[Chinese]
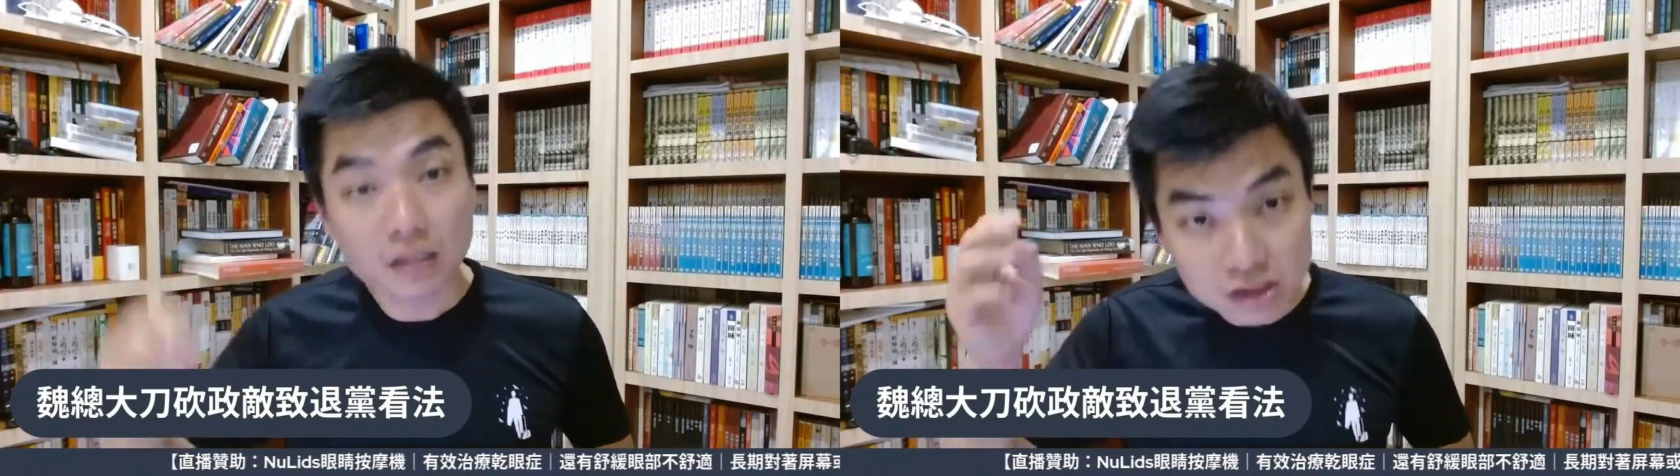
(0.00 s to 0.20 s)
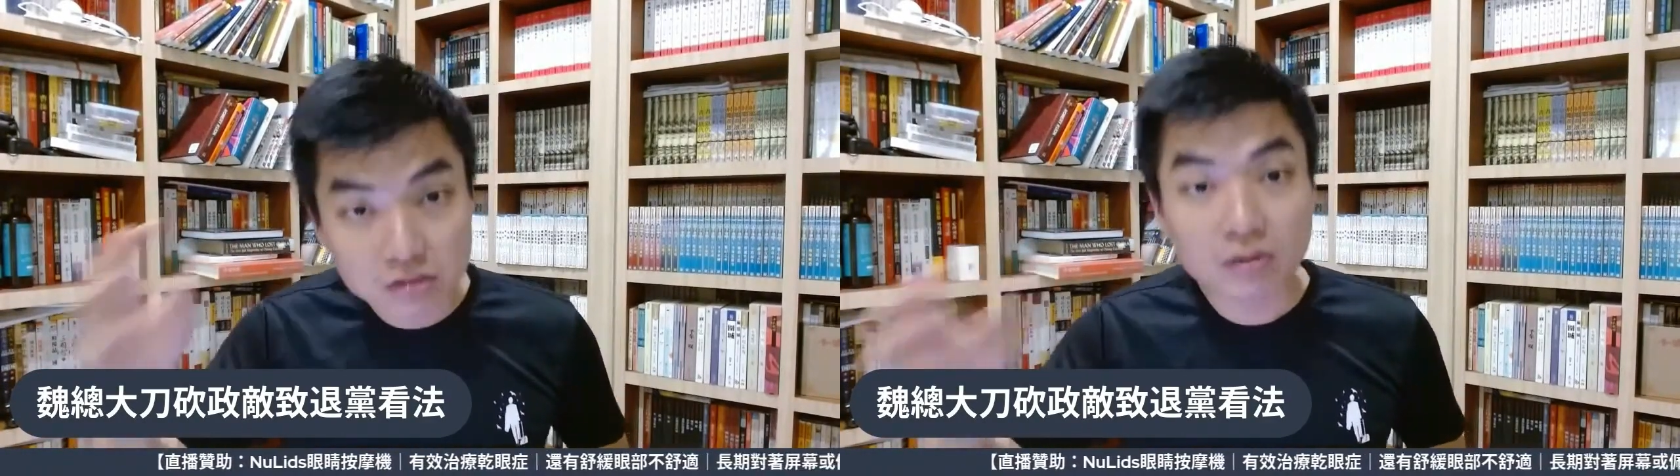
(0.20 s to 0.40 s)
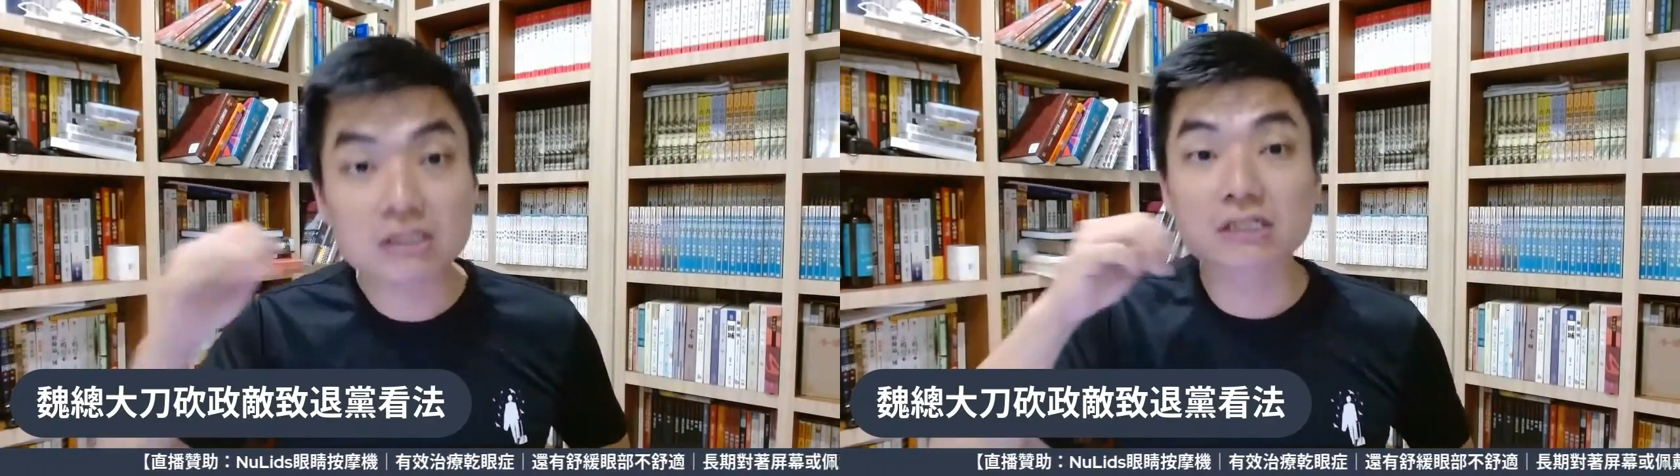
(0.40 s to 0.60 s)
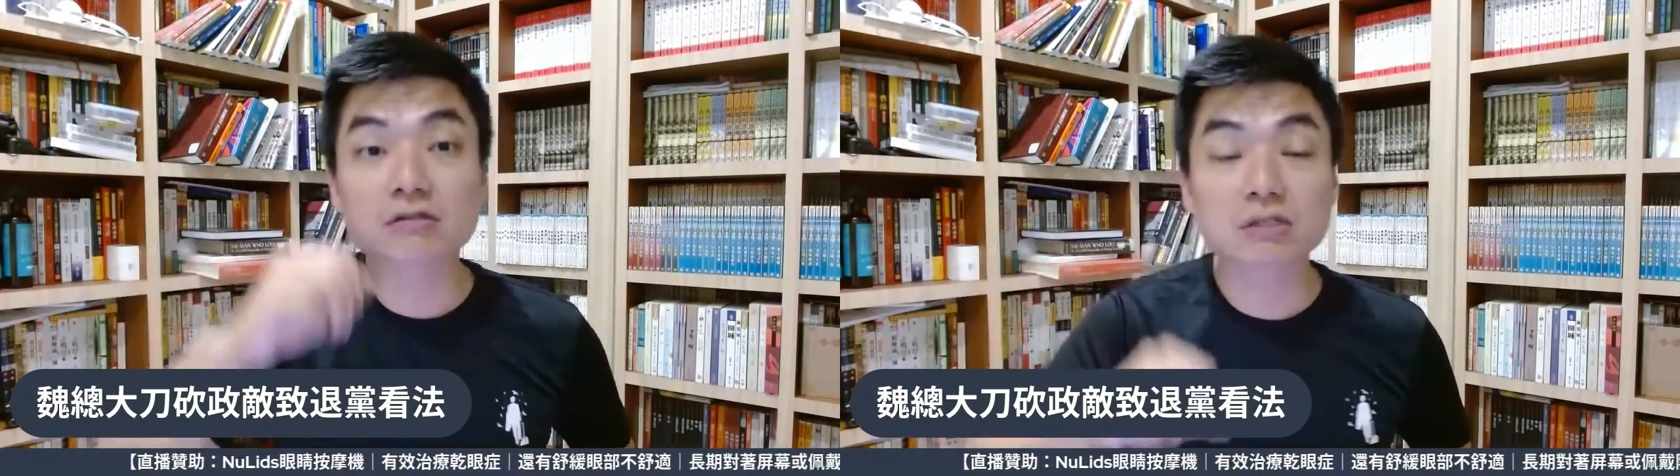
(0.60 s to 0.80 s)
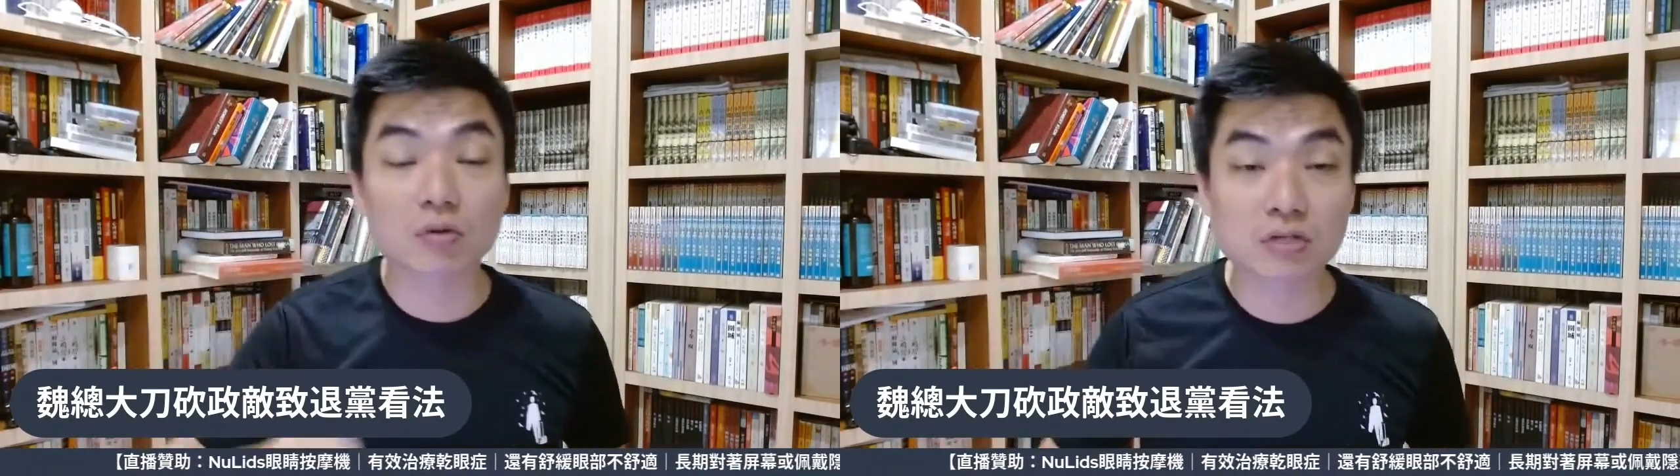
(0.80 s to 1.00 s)
其中一席就
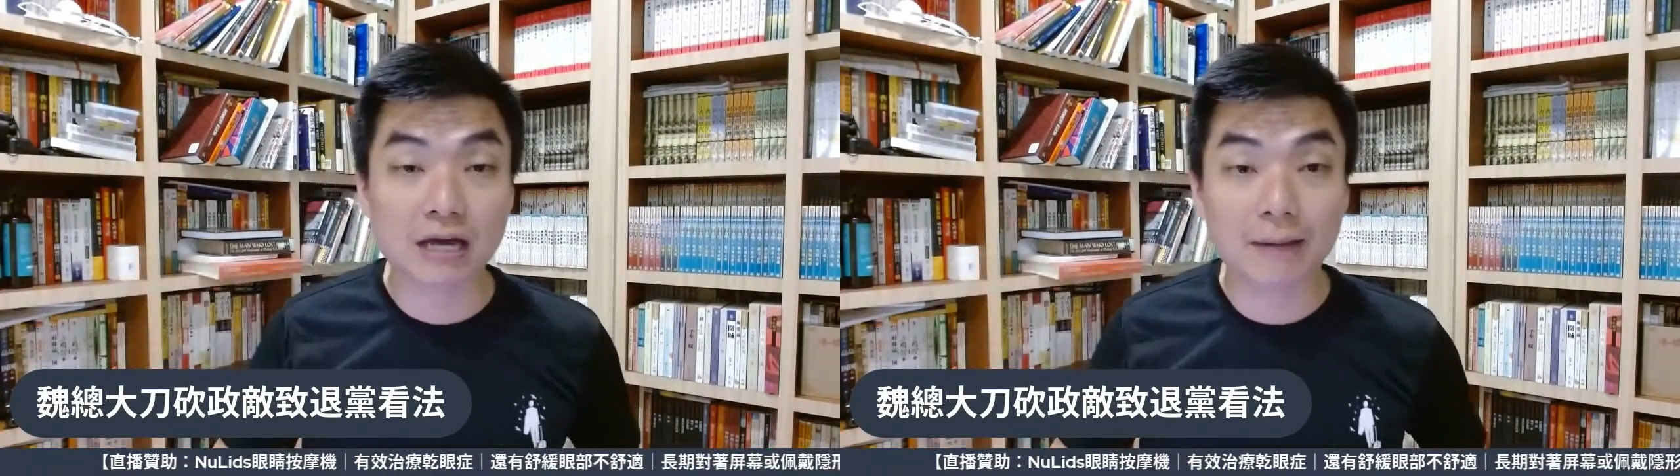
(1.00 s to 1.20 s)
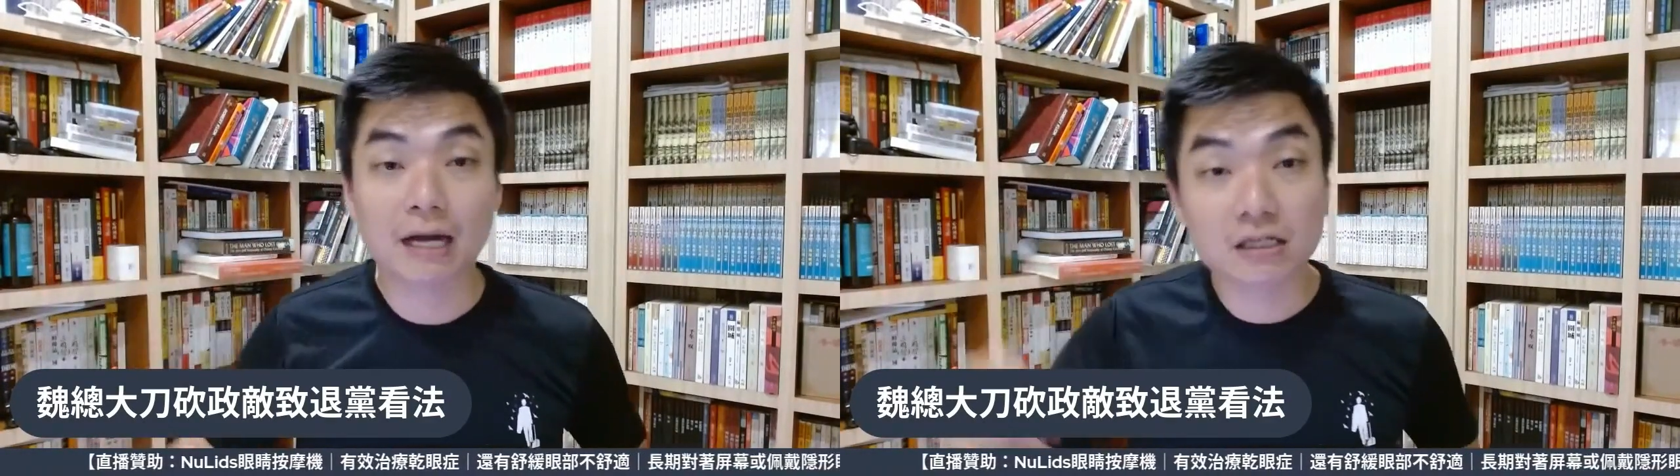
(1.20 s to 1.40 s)
是东甲嘛。